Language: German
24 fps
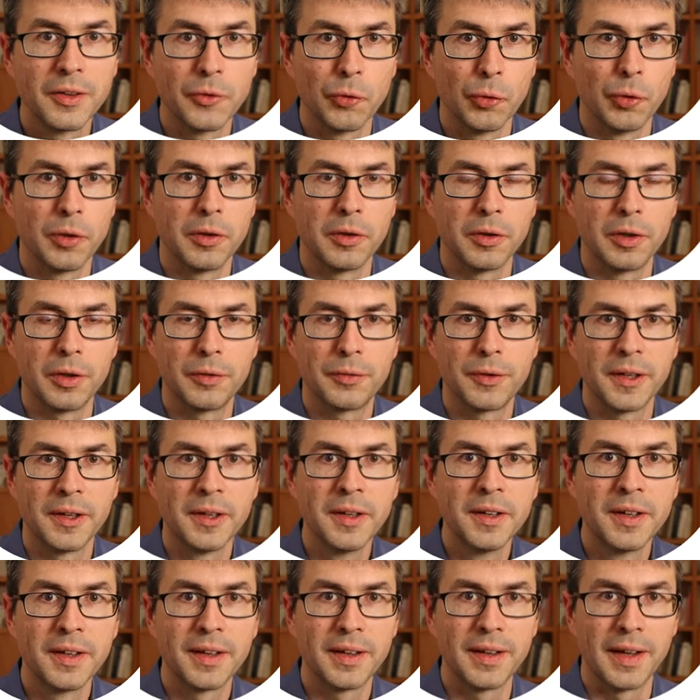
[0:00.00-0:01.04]
Durchläufe
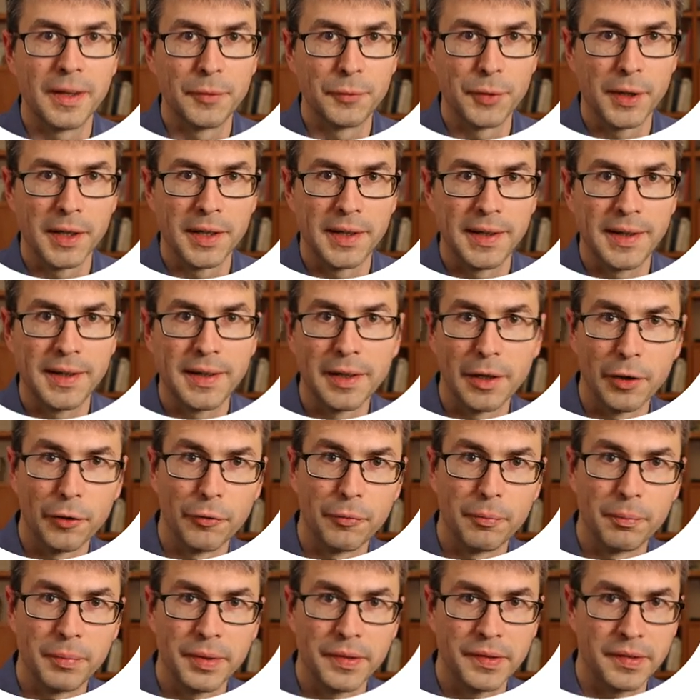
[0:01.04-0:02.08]
einfach leer
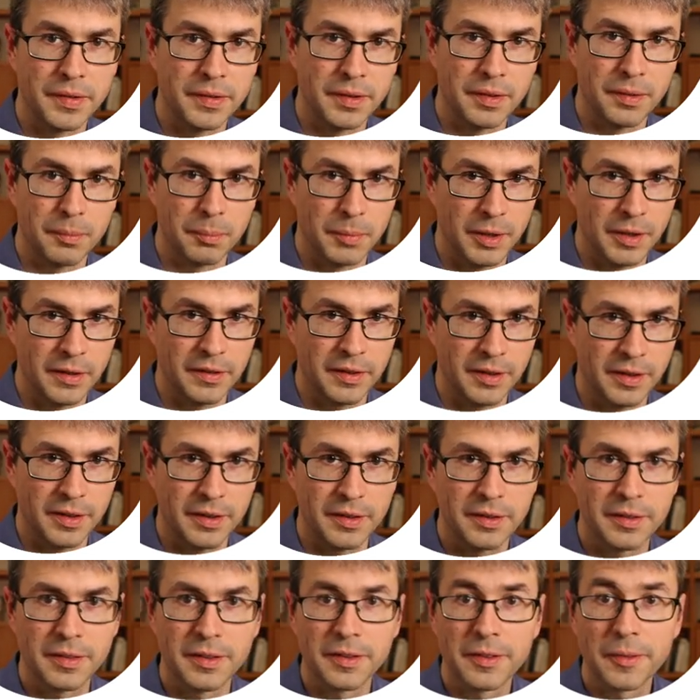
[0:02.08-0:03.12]
laufen, bis der Max
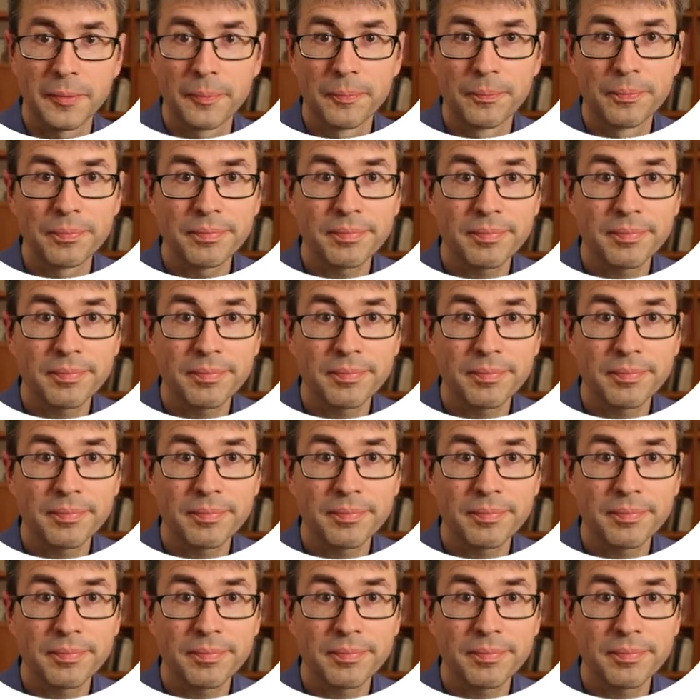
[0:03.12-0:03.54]
erreicht ist.